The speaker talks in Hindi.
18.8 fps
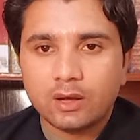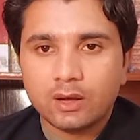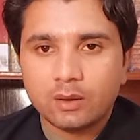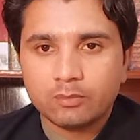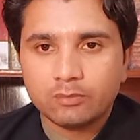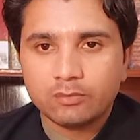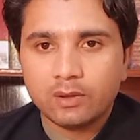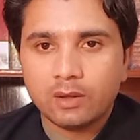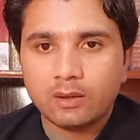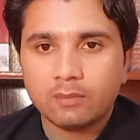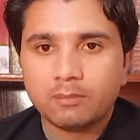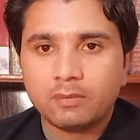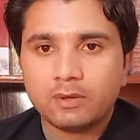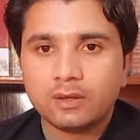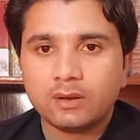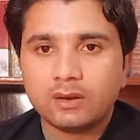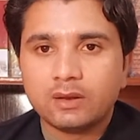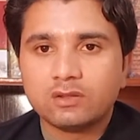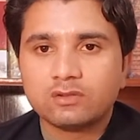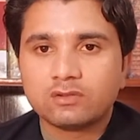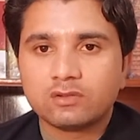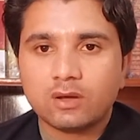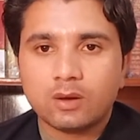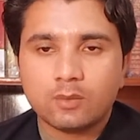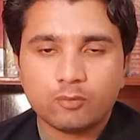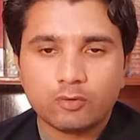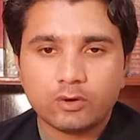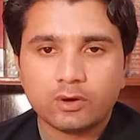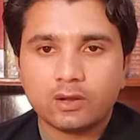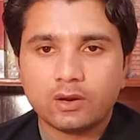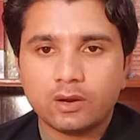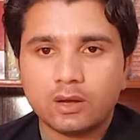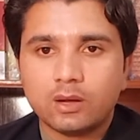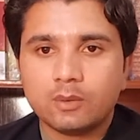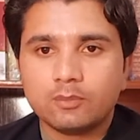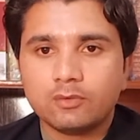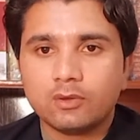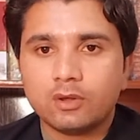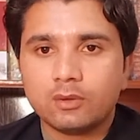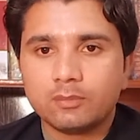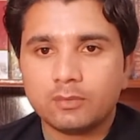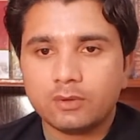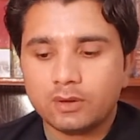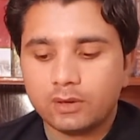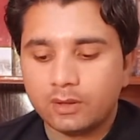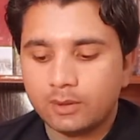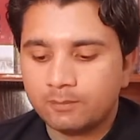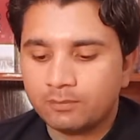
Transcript: आप ना पहने स्काफ वगैरह आप ना पहने